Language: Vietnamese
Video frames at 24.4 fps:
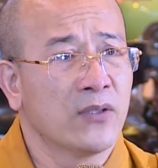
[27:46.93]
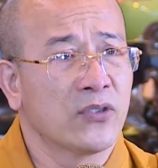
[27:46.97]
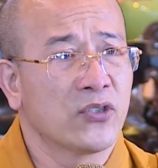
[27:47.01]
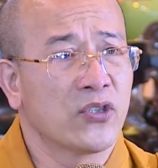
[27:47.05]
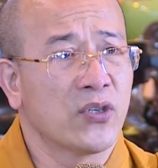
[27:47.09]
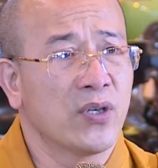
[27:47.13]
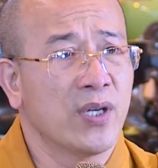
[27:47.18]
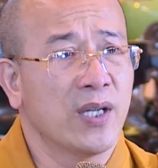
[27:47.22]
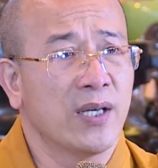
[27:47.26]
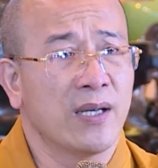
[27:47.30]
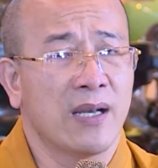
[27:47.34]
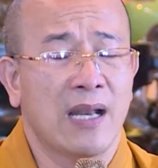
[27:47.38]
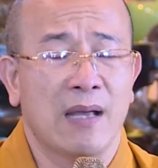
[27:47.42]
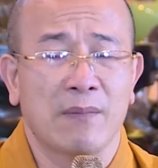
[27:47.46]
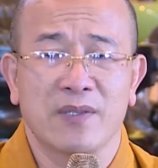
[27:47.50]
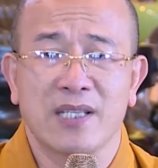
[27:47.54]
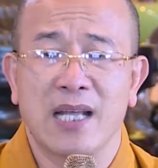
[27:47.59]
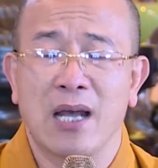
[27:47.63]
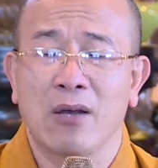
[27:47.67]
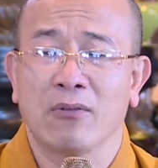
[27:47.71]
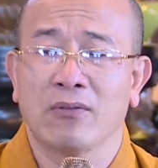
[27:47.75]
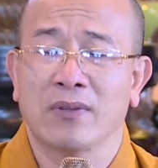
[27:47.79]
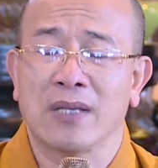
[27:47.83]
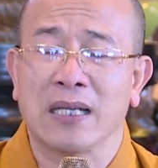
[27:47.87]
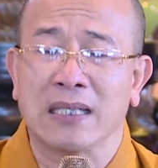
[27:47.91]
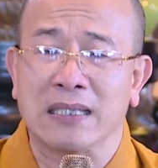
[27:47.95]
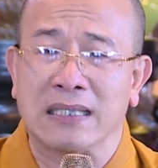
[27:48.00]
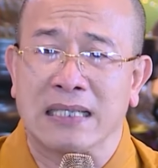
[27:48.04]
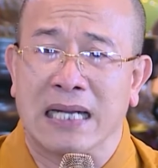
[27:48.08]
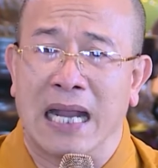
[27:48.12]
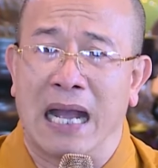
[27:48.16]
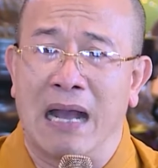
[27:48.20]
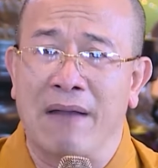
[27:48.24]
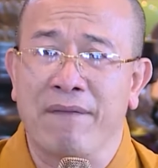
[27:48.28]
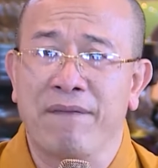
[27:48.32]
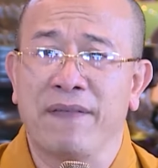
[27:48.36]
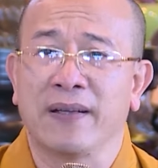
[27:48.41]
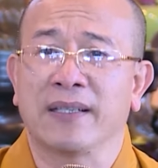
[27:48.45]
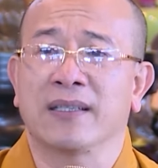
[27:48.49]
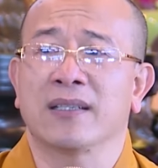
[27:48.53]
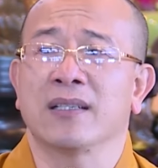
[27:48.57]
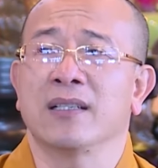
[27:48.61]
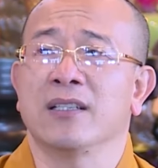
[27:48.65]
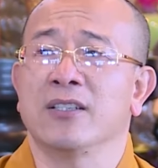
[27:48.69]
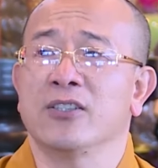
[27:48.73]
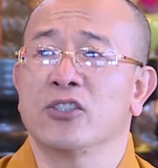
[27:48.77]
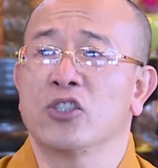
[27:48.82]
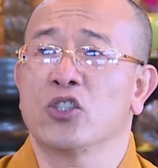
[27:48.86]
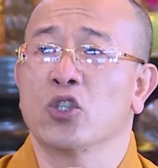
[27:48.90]
cho nên làm sao tất cả phật
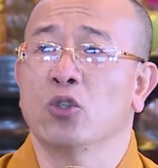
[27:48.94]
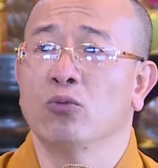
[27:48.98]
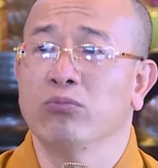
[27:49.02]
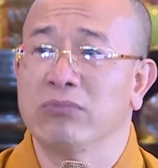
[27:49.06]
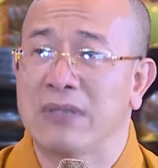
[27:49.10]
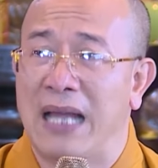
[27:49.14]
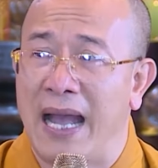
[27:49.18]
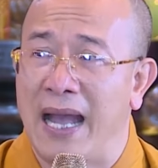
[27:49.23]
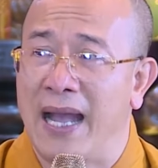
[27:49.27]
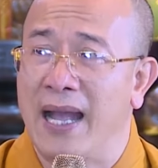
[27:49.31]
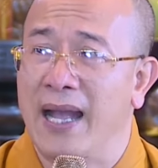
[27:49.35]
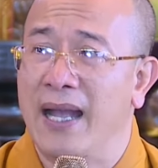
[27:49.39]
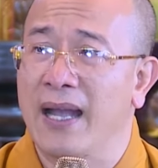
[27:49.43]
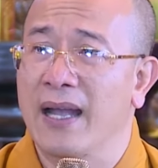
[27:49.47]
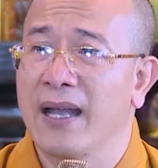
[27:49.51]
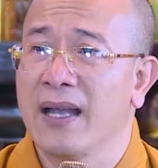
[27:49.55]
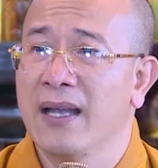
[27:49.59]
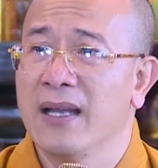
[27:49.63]
tử chúng ta